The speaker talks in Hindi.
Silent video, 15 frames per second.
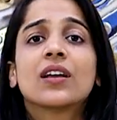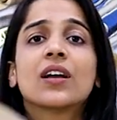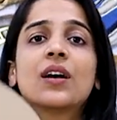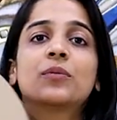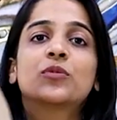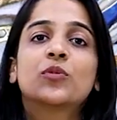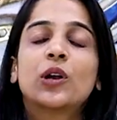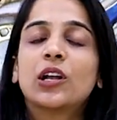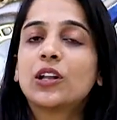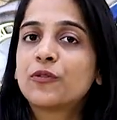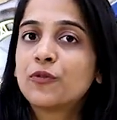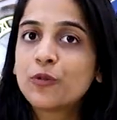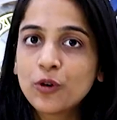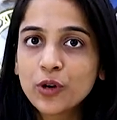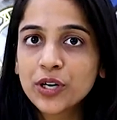या हम ट्वेंटी
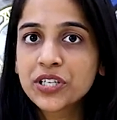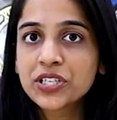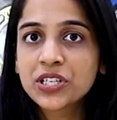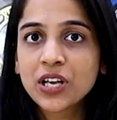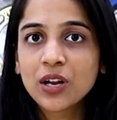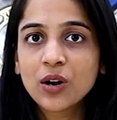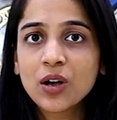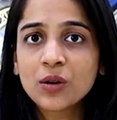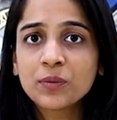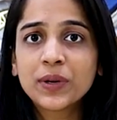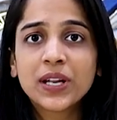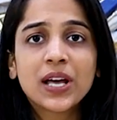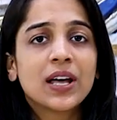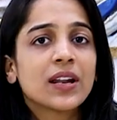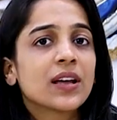फोर इंच की क्लॉक
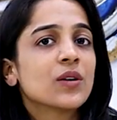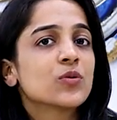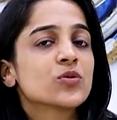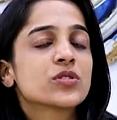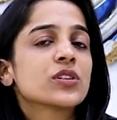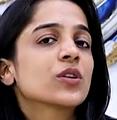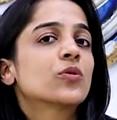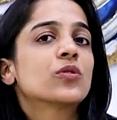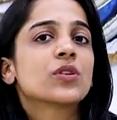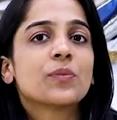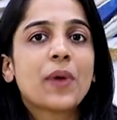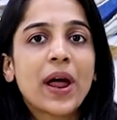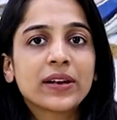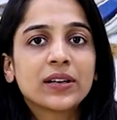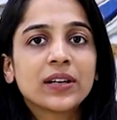बना रहे हैं उससे कोई
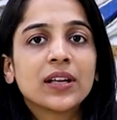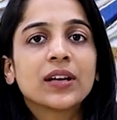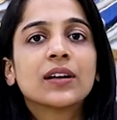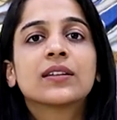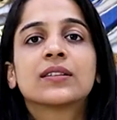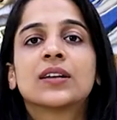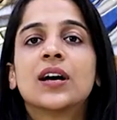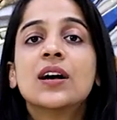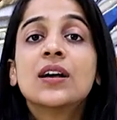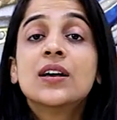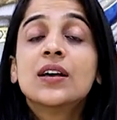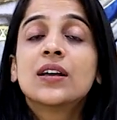मैटर नहीं करता